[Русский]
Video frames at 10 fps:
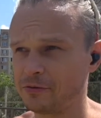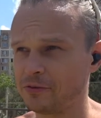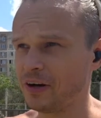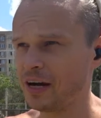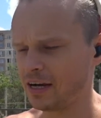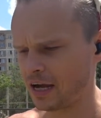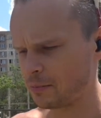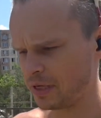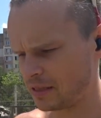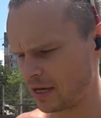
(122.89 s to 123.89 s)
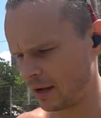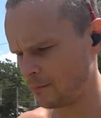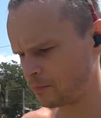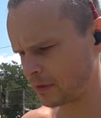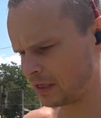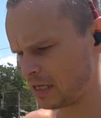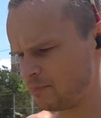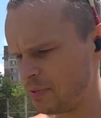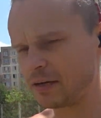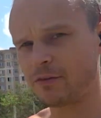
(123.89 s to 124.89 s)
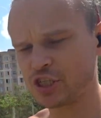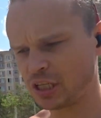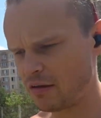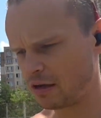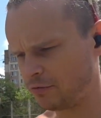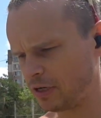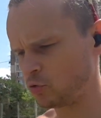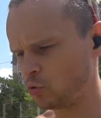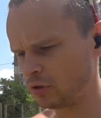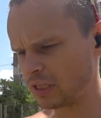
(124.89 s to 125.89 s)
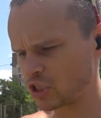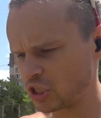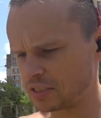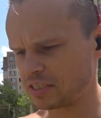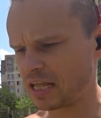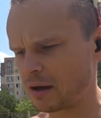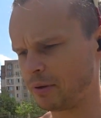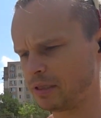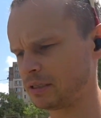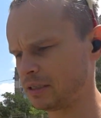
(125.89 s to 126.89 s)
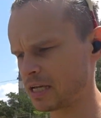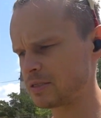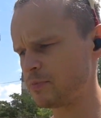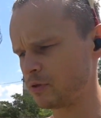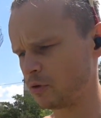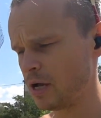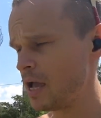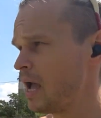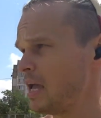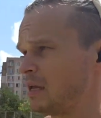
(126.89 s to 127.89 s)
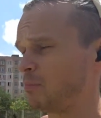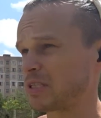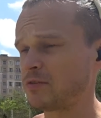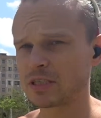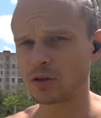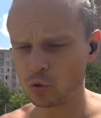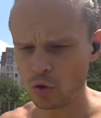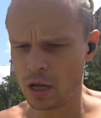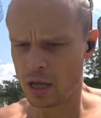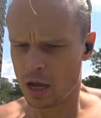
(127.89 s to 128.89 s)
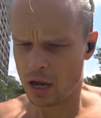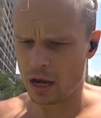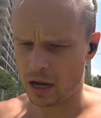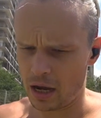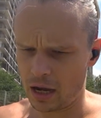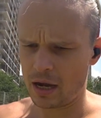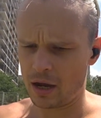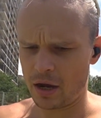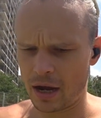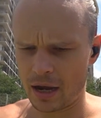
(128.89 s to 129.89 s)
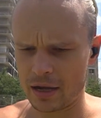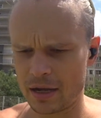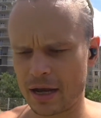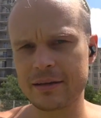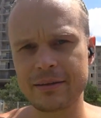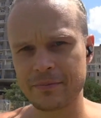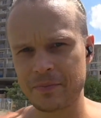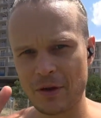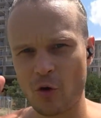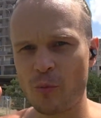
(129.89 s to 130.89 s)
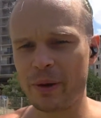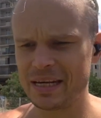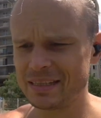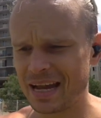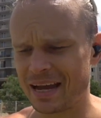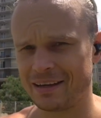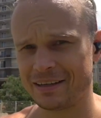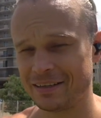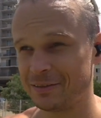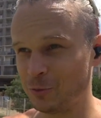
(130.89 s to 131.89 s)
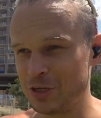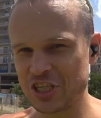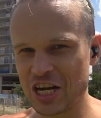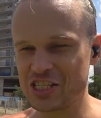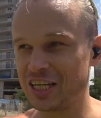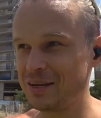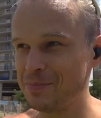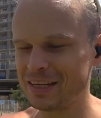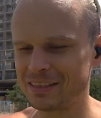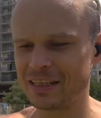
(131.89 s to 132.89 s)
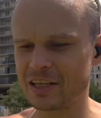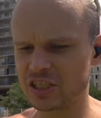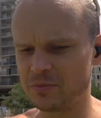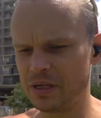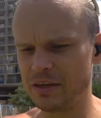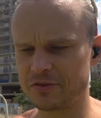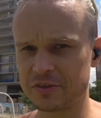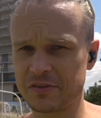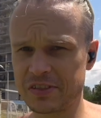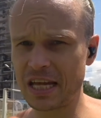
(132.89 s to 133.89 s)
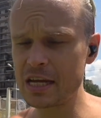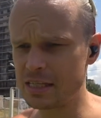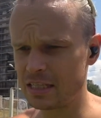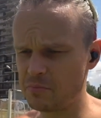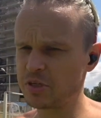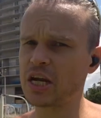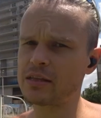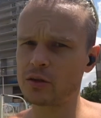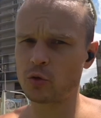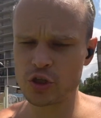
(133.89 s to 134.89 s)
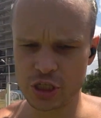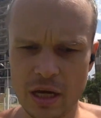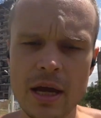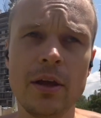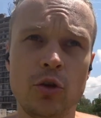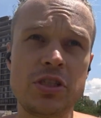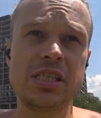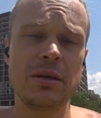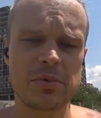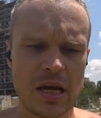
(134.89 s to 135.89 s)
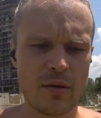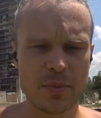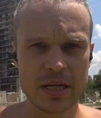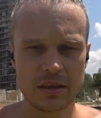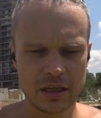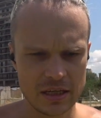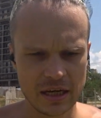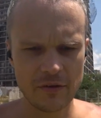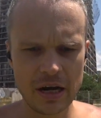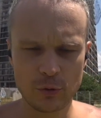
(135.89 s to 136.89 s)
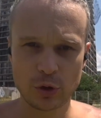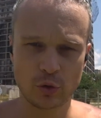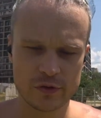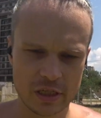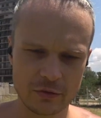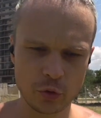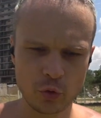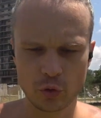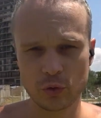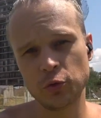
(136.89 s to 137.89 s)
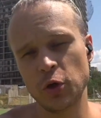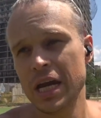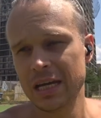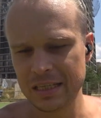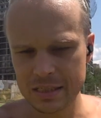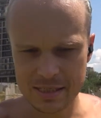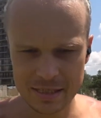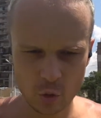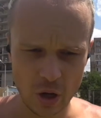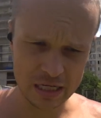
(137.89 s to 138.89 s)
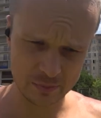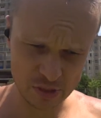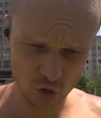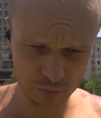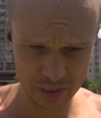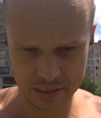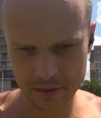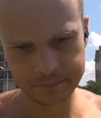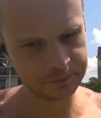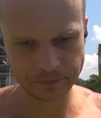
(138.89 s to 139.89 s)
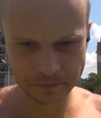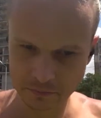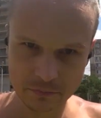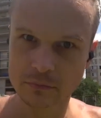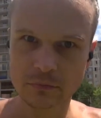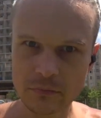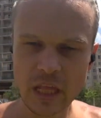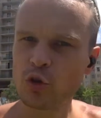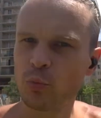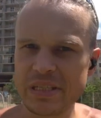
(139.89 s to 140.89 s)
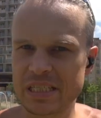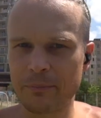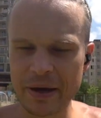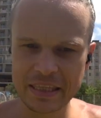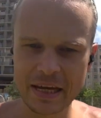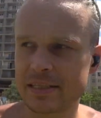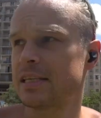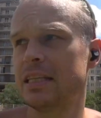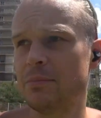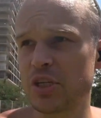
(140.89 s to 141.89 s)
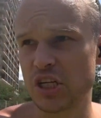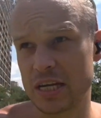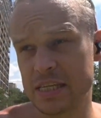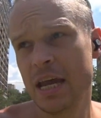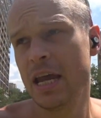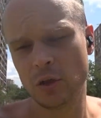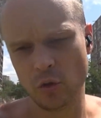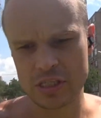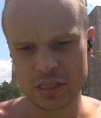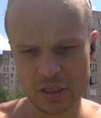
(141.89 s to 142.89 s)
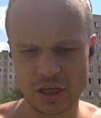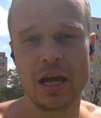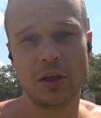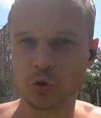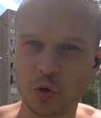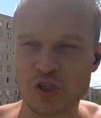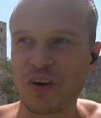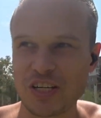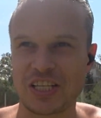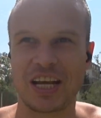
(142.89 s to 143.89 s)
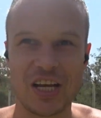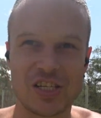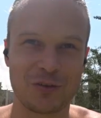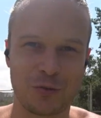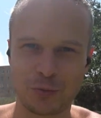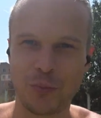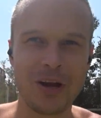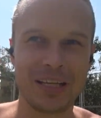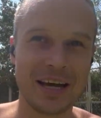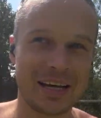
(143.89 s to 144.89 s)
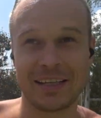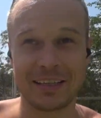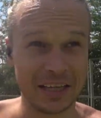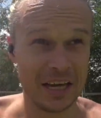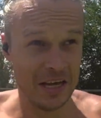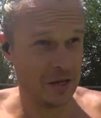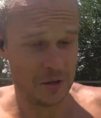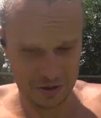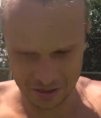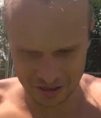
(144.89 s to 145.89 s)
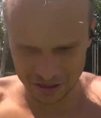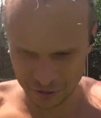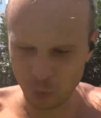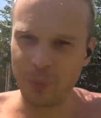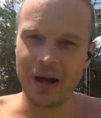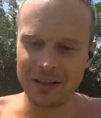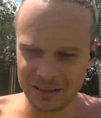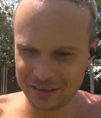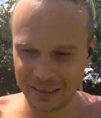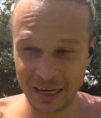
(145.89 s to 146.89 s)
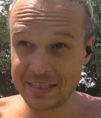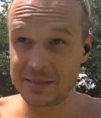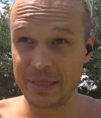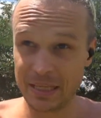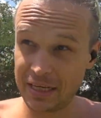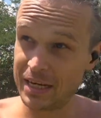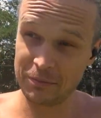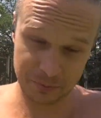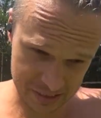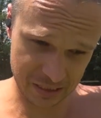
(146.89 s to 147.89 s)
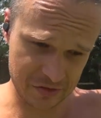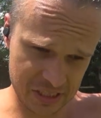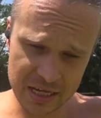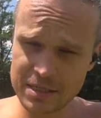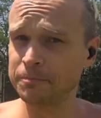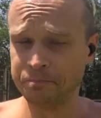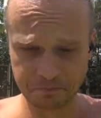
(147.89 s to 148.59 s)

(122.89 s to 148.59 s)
в два как бы ряда. И первый человек в ряду ложился на пол, на спину, и по свистку а, оба ряда ну, лежащих ребят должны были встать и добежать до точки. То есть тем самым они тренировали вот эту взрывную, ну, не силу, а способность ну, быстро подняться и добежать. То есть это, ну, тоже важное качество в футболе, да, когда ты э, упал, да, и тебе надо быстро встать